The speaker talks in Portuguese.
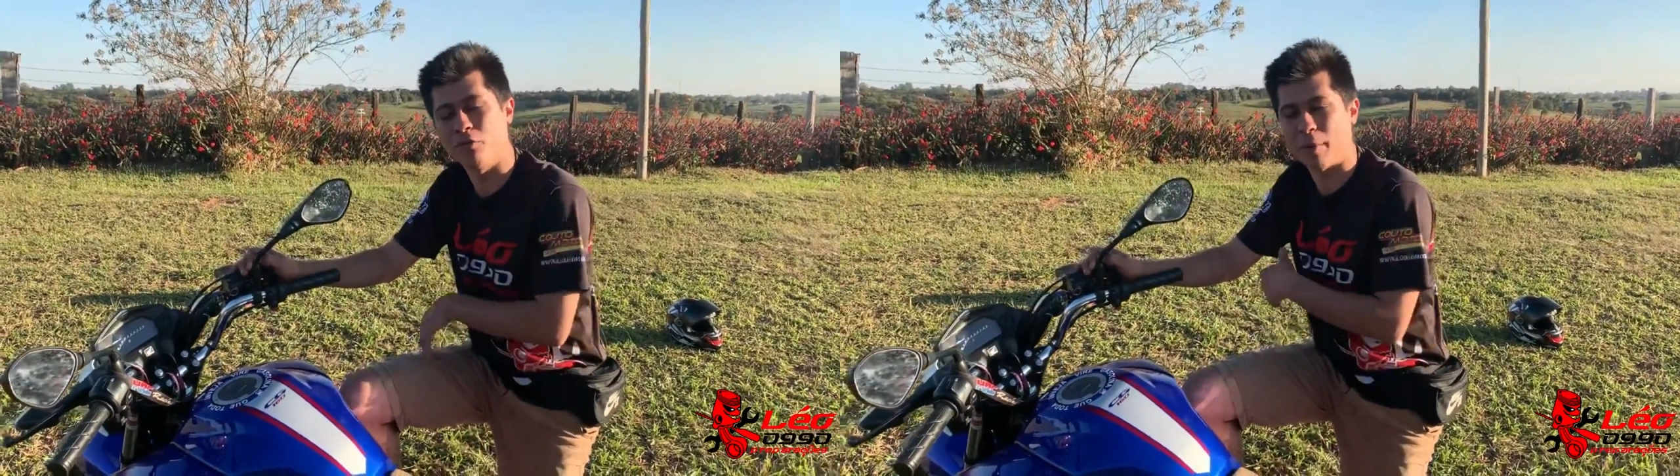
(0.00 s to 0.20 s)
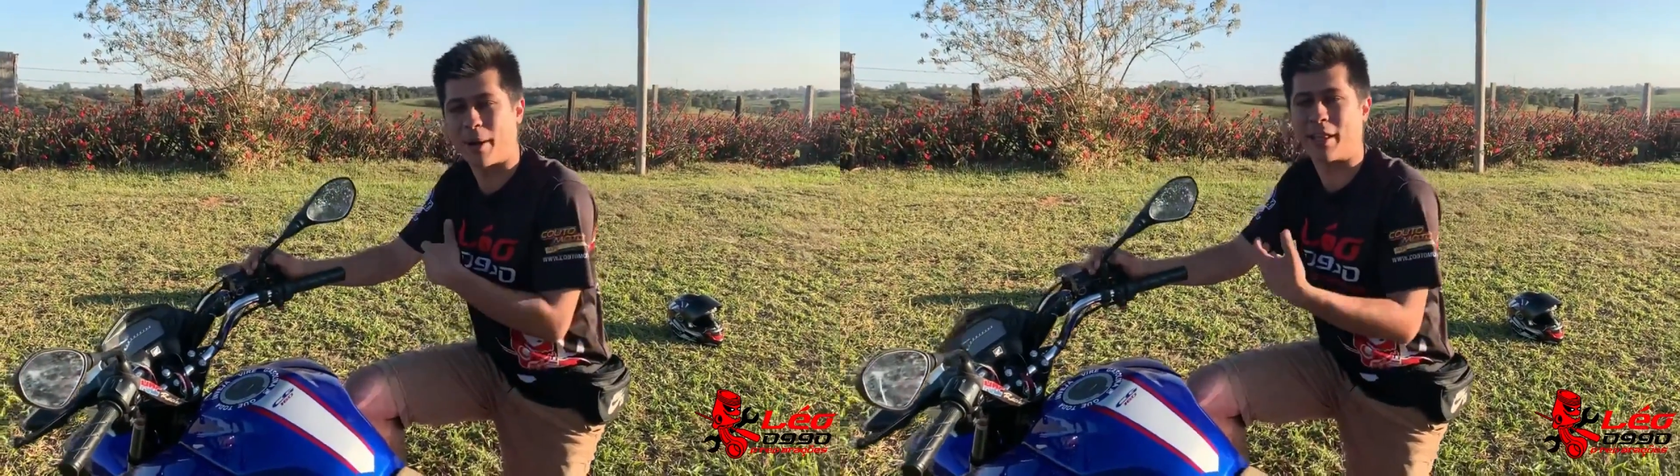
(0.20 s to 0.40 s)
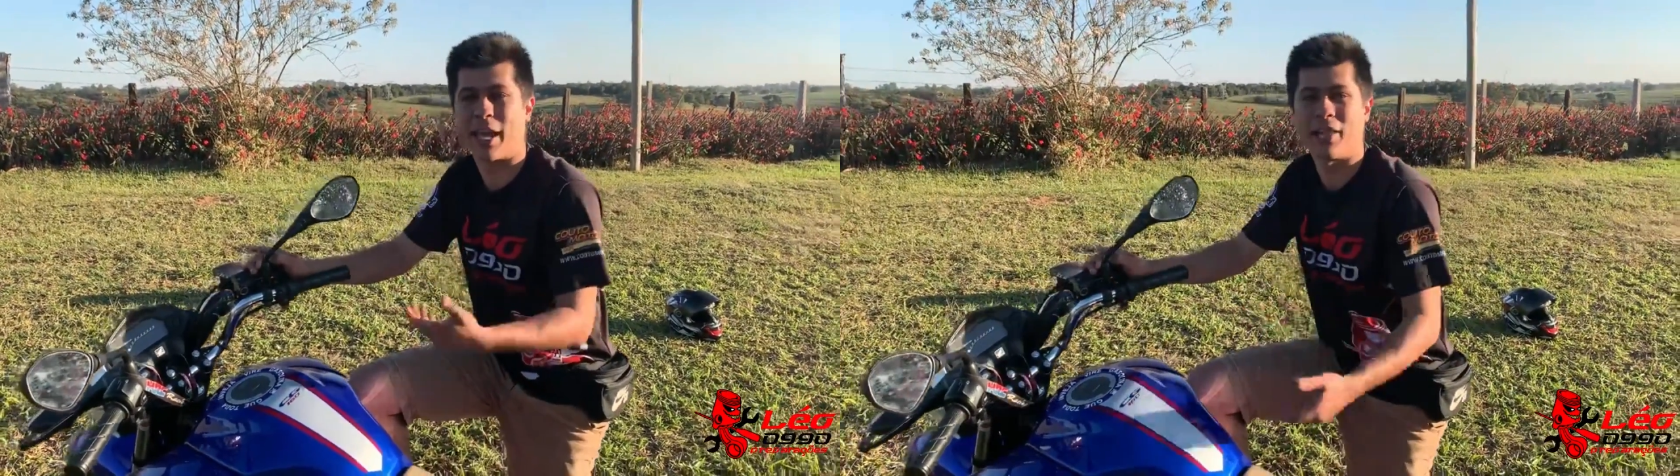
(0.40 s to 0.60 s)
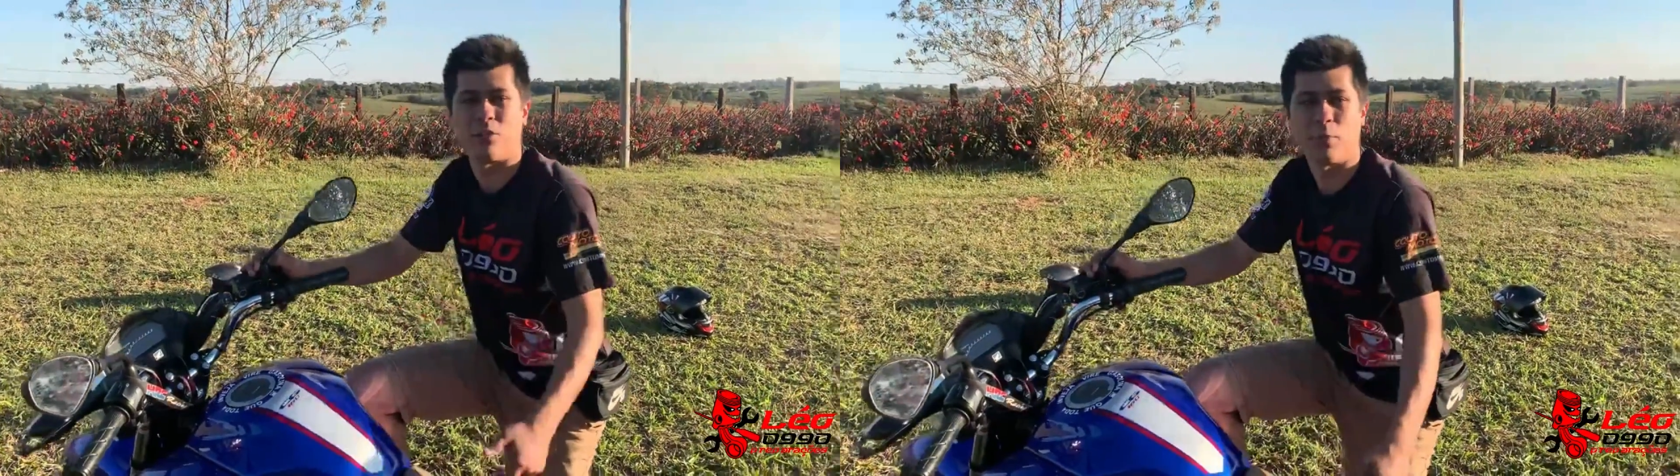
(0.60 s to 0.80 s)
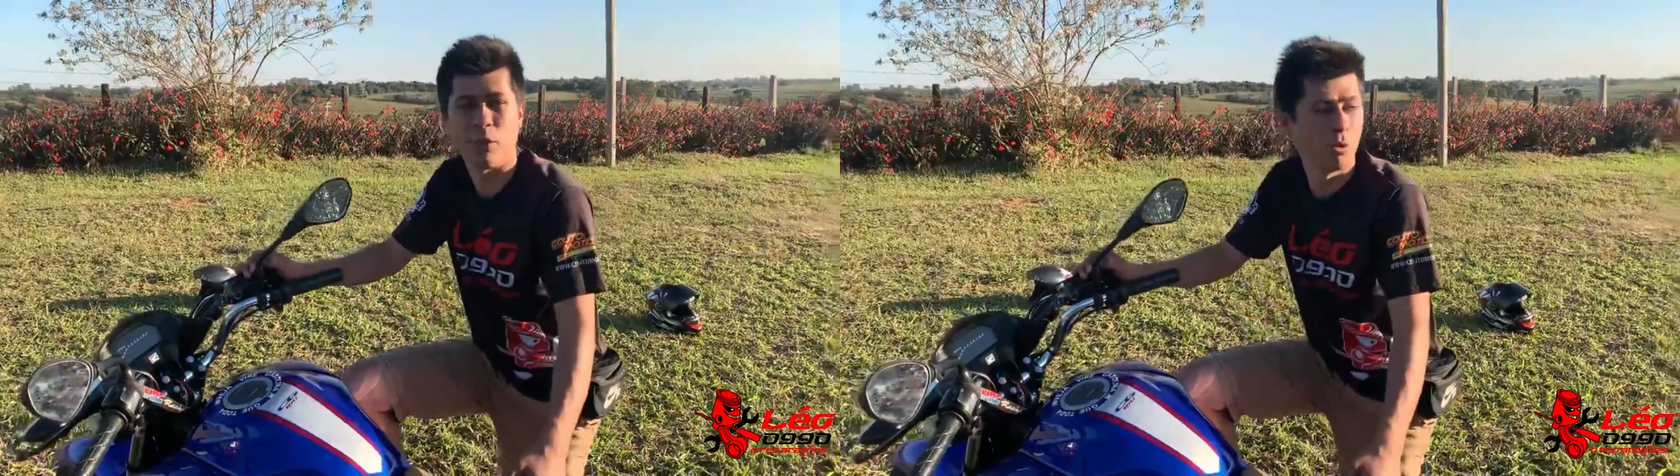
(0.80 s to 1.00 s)
vai para
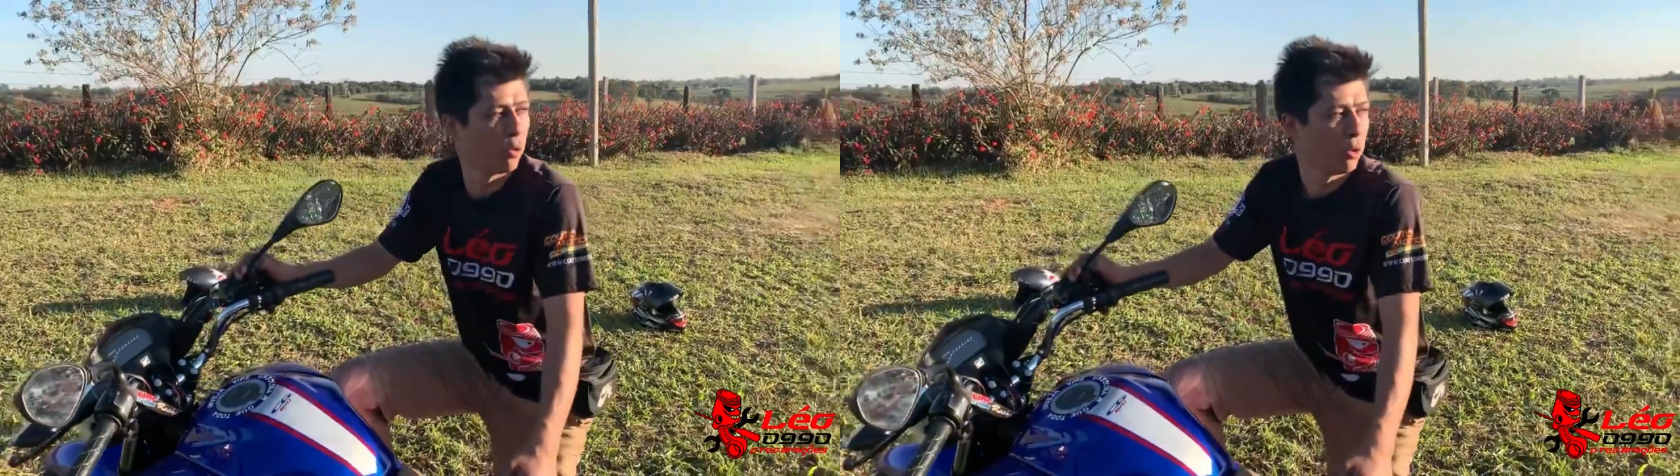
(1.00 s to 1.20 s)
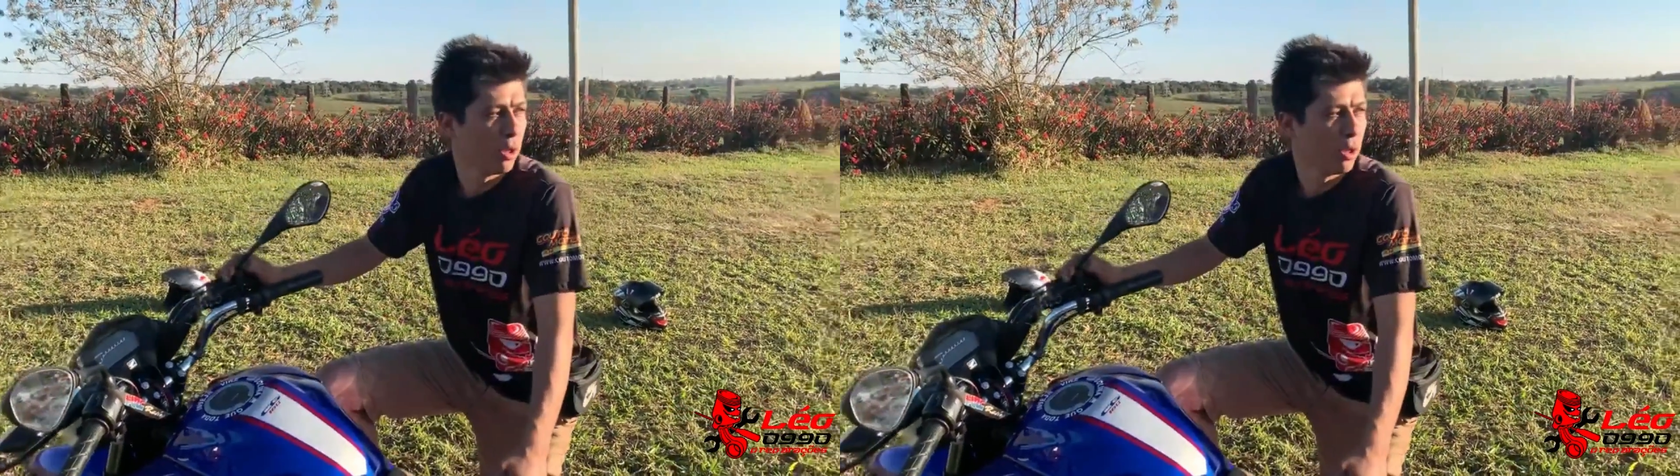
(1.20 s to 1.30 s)
10 mil